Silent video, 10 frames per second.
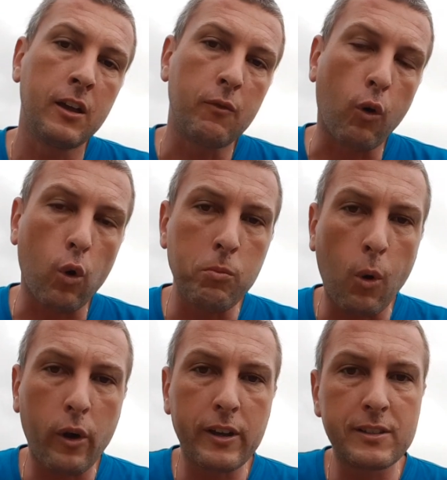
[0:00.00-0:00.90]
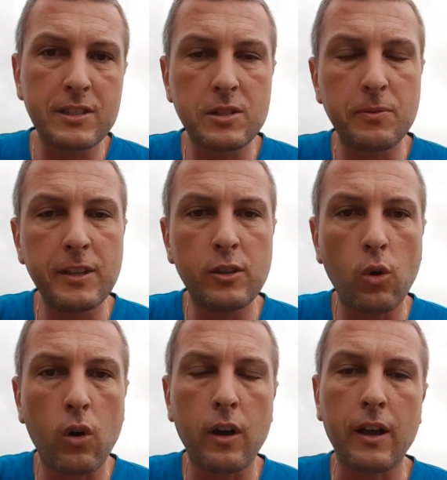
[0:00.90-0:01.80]
Warum mache ich dieses
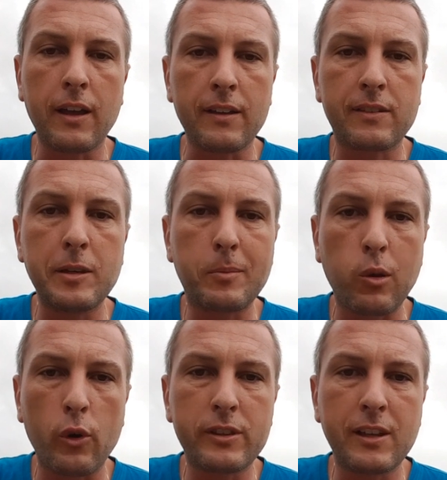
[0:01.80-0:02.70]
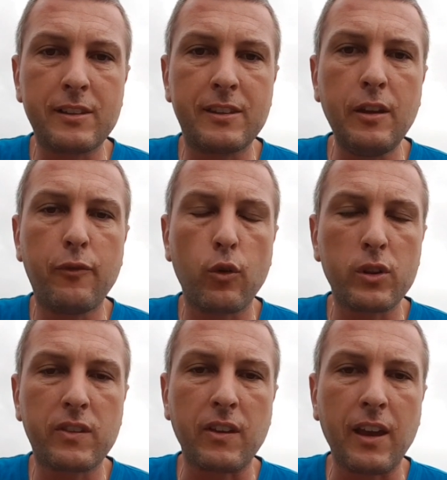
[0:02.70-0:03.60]
Video? Es gibt Leute, die vor
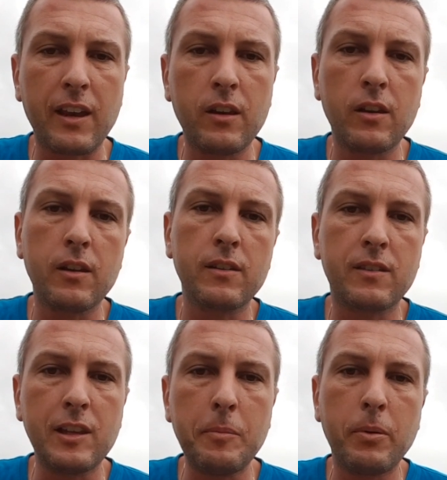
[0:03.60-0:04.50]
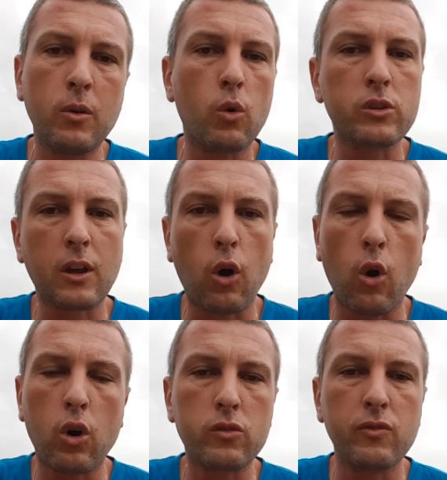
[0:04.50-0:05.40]
10, sieben oder
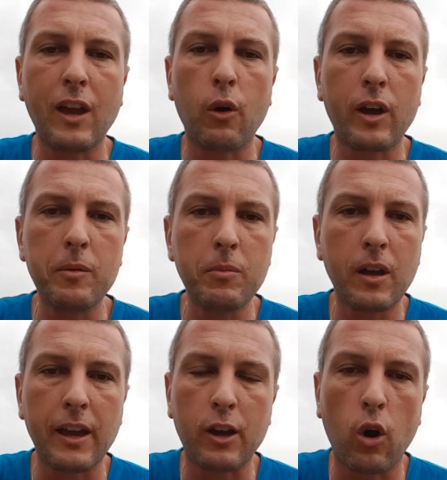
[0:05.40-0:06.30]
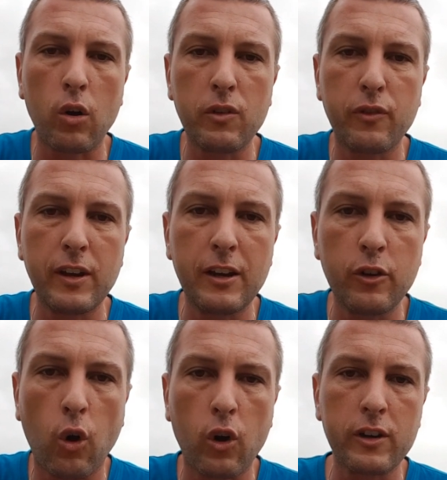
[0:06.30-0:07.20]
acht, wie auch immer, egal wie viele
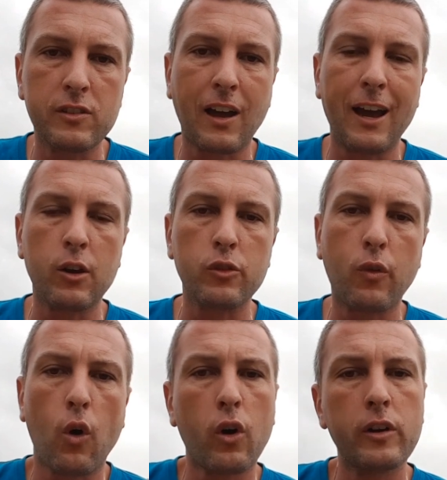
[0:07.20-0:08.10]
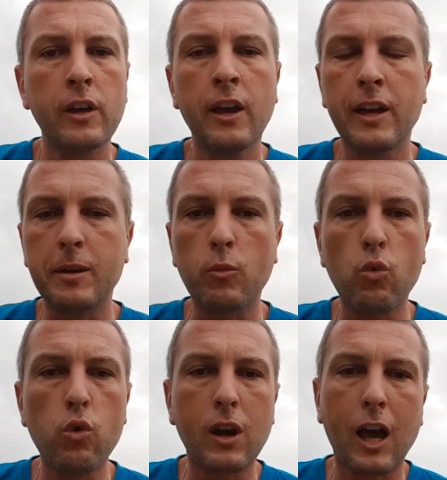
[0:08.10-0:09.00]
Jahre in Thailand waren, im
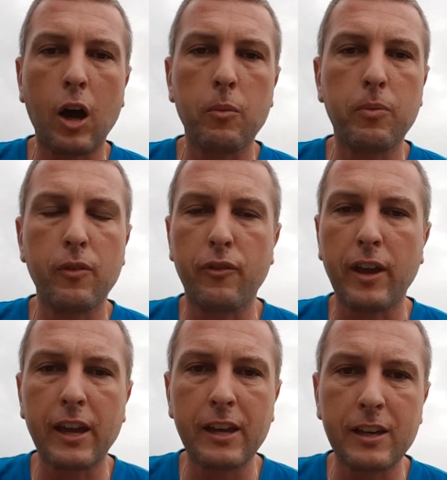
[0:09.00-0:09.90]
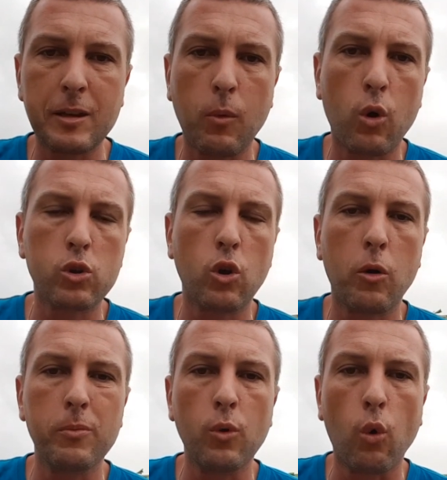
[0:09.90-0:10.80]
Urlaub Ferien gemacht
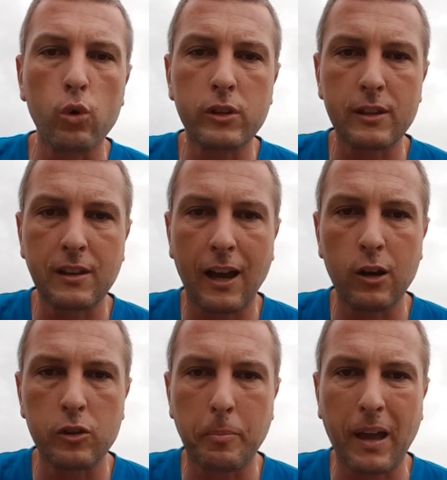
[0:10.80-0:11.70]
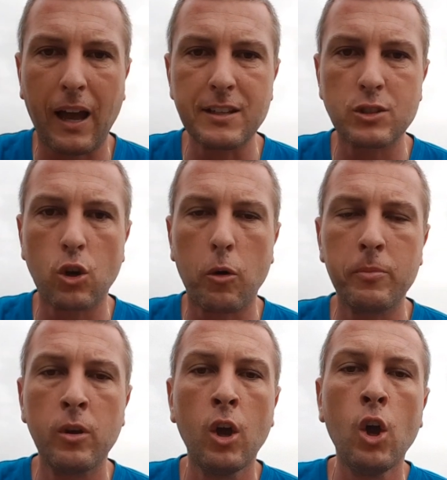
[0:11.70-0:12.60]
haben oder Thailand bereist
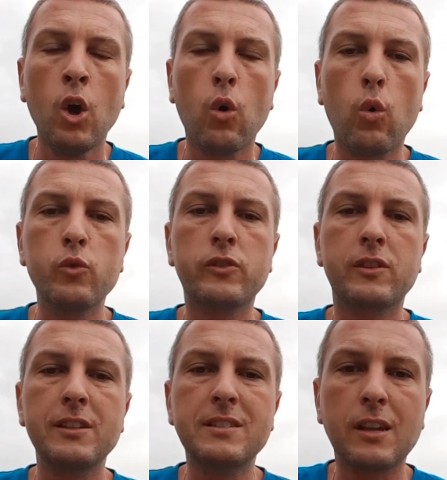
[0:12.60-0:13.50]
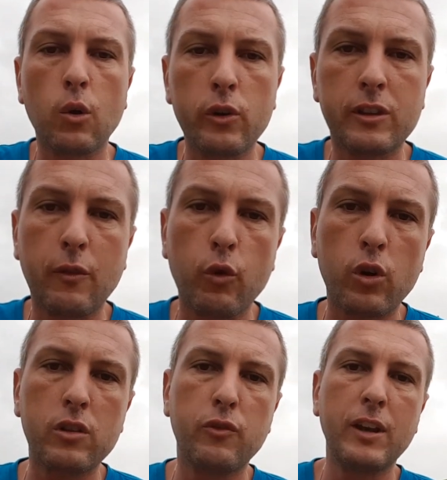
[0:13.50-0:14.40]
haben. Und diese Leute
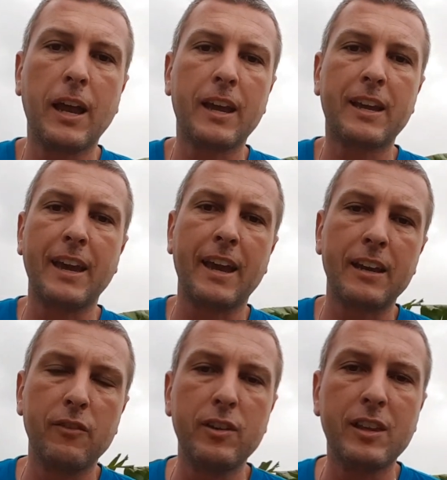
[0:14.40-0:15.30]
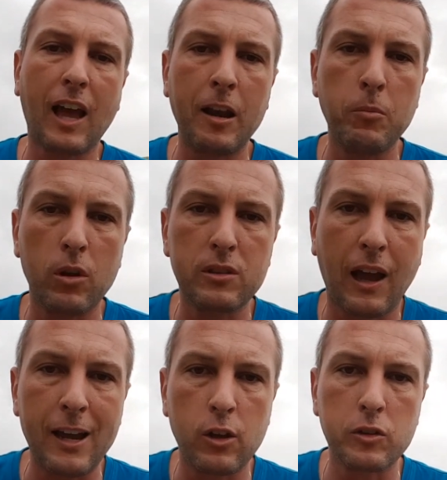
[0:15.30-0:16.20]
würden vielleicht gerne wieder einmal
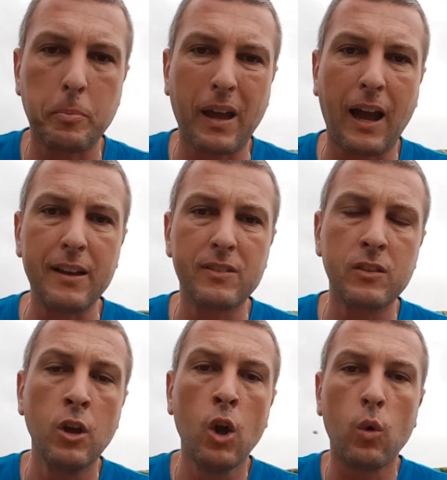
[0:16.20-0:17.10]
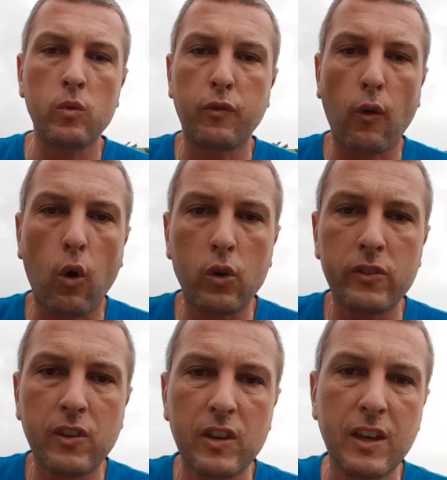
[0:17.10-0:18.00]
Thailand bereisen und fragen
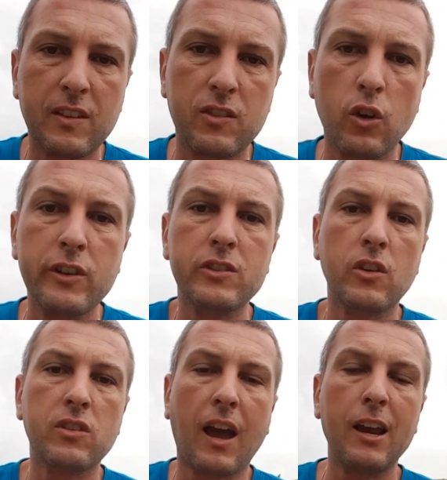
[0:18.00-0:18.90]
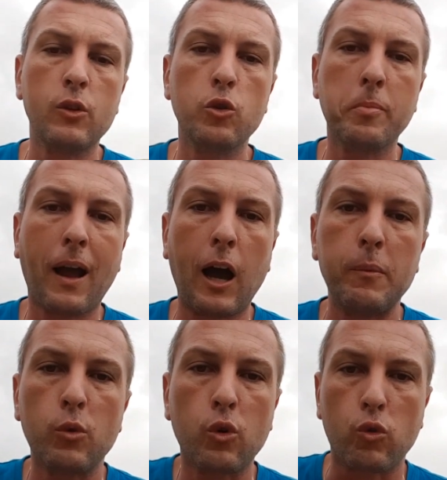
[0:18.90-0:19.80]
sich jetzt, ja ist dann Thailand
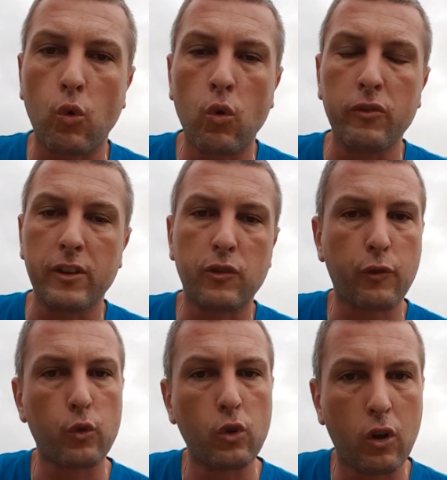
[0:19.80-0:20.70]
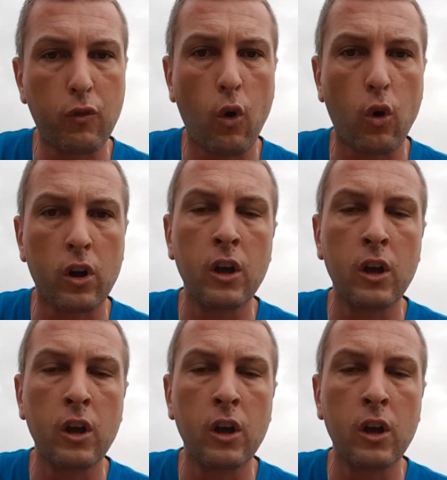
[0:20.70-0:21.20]
überhaupt noch so, wie es früher war?